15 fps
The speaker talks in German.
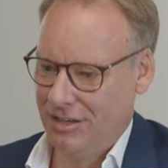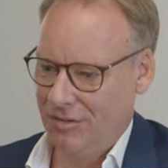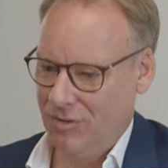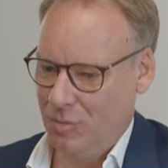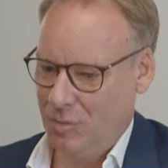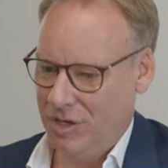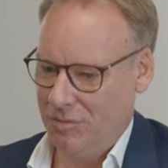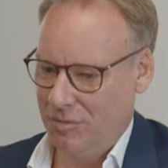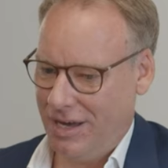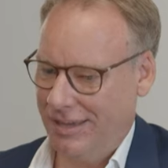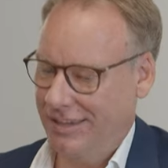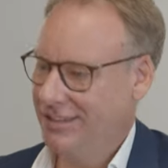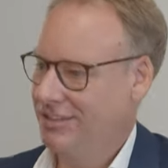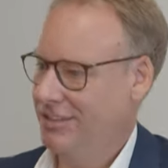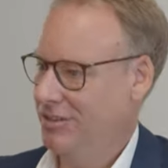wenn man
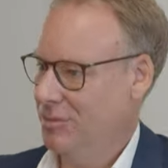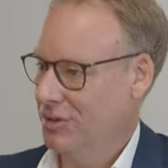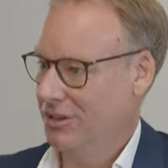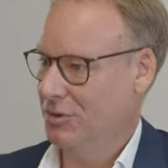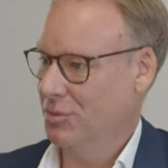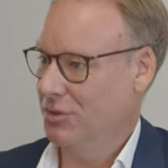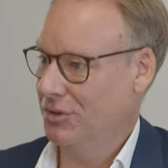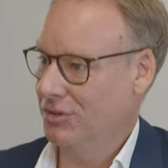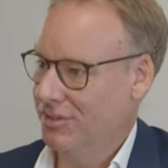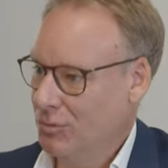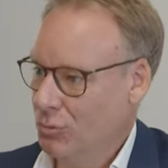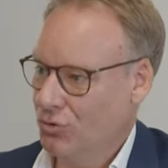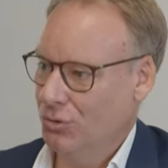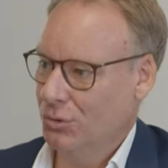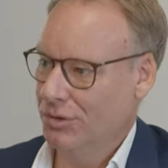meint, man kommt aus
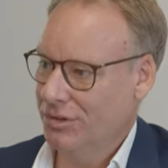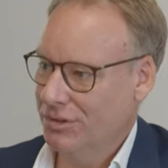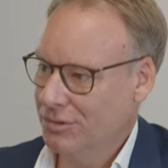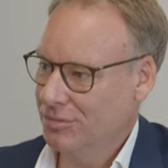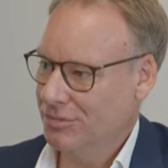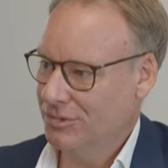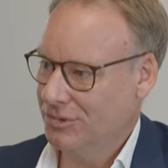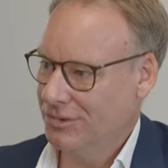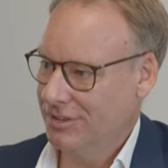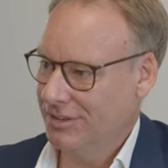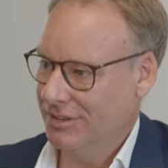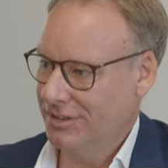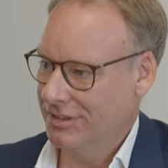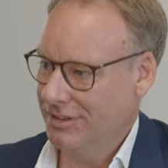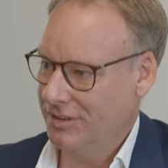dem Studium
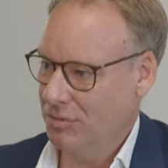und äh,